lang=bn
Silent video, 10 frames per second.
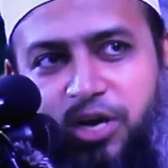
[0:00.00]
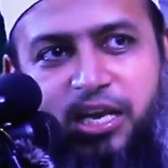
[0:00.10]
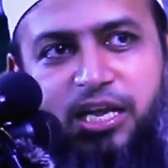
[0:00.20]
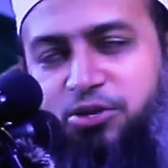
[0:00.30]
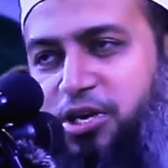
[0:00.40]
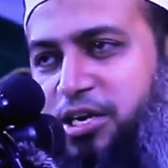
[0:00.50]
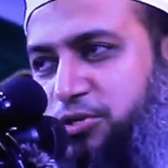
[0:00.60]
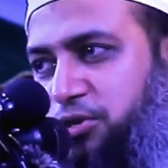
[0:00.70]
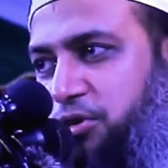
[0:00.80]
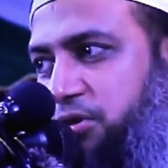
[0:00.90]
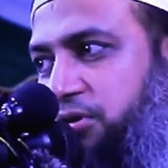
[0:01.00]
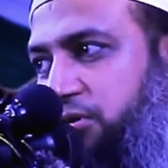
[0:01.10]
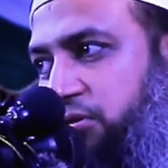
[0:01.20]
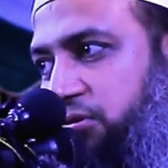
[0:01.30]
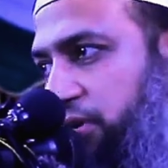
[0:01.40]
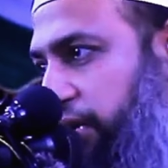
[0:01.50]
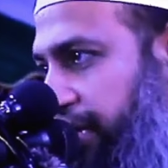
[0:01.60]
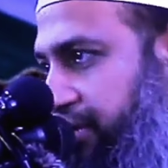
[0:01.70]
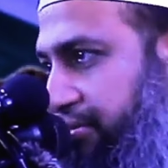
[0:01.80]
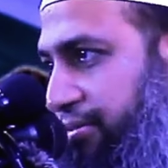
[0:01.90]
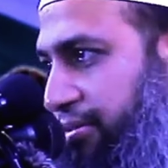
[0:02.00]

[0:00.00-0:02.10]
আল্লাহর ঘরের জন্য না কেন